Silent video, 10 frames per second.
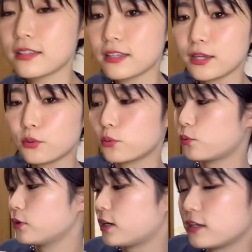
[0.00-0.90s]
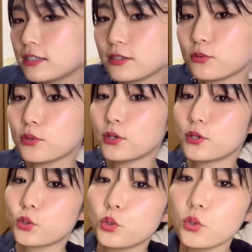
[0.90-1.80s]
結構こんな感じの
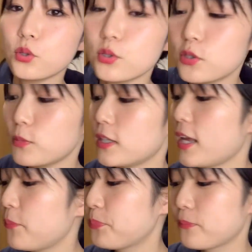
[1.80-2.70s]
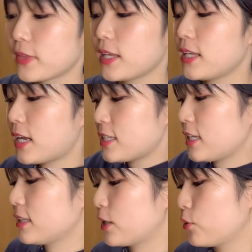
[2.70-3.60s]
ぎゅぎゅ詰めでいらっ
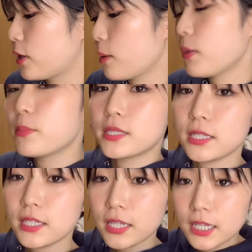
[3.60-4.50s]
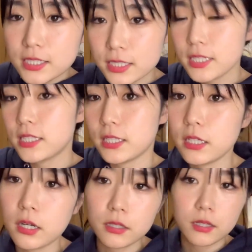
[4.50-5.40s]
しゃったので、まだ全員安いしいい
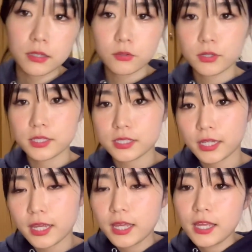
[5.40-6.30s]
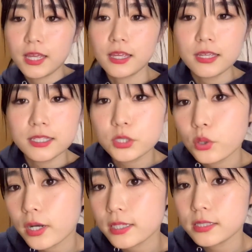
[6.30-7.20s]
かなっていう感じで
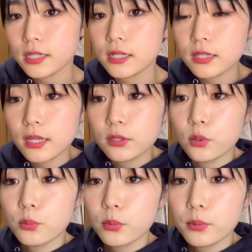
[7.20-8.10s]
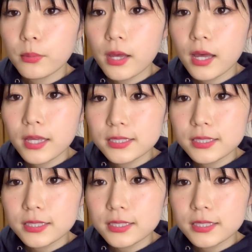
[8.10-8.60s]
紹介していきたいと思いま